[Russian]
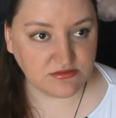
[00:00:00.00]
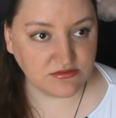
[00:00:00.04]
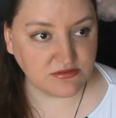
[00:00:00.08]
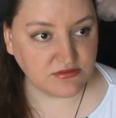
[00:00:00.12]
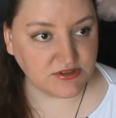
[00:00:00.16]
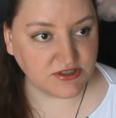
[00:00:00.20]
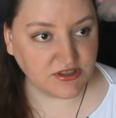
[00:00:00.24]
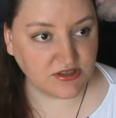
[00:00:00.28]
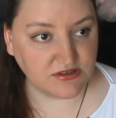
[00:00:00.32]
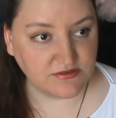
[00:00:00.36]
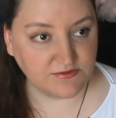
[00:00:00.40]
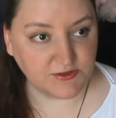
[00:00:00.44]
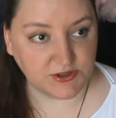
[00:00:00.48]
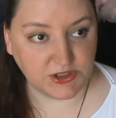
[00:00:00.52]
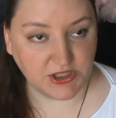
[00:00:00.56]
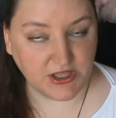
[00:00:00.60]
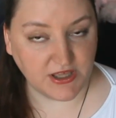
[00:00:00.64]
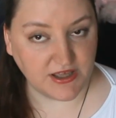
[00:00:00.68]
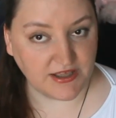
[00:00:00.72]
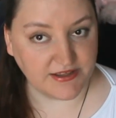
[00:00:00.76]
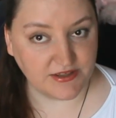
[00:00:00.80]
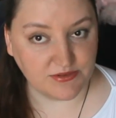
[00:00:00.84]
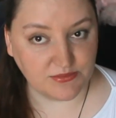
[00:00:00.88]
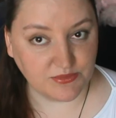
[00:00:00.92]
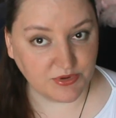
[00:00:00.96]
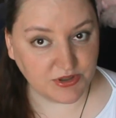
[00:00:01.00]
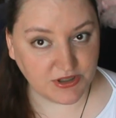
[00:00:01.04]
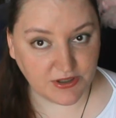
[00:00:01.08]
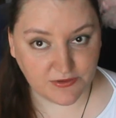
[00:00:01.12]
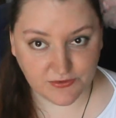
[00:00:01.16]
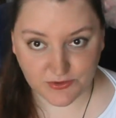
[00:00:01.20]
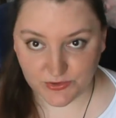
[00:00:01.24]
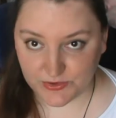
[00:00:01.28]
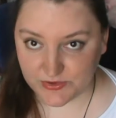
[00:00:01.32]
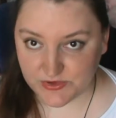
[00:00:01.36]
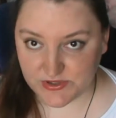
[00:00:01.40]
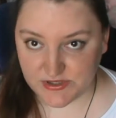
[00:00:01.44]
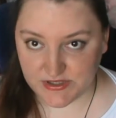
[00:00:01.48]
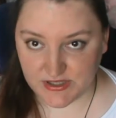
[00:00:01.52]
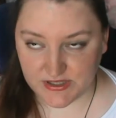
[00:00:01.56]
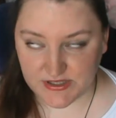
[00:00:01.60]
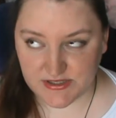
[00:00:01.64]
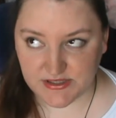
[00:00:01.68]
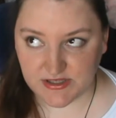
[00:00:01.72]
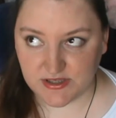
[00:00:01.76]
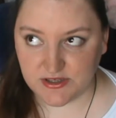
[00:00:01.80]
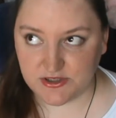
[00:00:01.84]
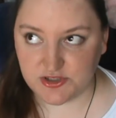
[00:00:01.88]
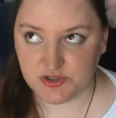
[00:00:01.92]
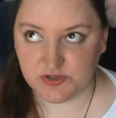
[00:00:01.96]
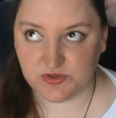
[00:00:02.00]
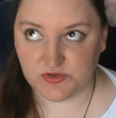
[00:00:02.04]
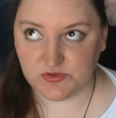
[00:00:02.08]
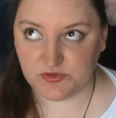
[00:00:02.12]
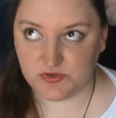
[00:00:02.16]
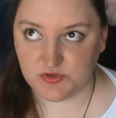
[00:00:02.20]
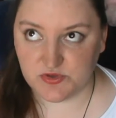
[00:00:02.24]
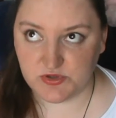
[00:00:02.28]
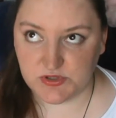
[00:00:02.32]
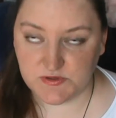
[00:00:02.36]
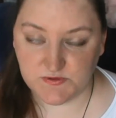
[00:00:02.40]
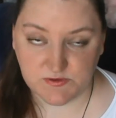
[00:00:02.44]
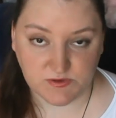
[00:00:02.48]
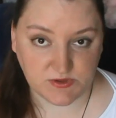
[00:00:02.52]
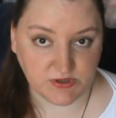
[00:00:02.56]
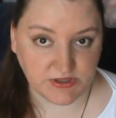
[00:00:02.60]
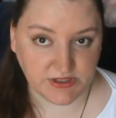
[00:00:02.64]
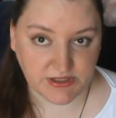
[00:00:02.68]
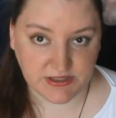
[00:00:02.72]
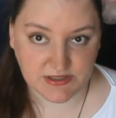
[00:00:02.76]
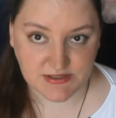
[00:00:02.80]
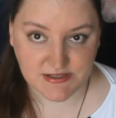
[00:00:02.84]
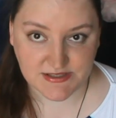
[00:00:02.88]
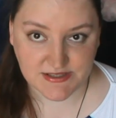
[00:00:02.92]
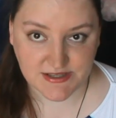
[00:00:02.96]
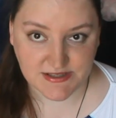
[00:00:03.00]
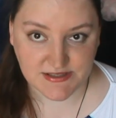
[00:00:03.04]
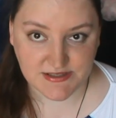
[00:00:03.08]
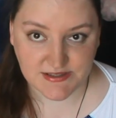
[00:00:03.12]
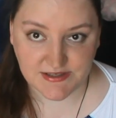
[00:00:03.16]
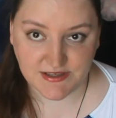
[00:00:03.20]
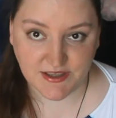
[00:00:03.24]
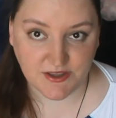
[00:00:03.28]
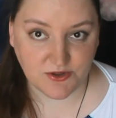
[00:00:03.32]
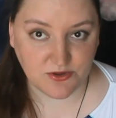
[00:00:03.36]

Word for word: э, вот я не была в курсе, я знаю, что существует экранизация,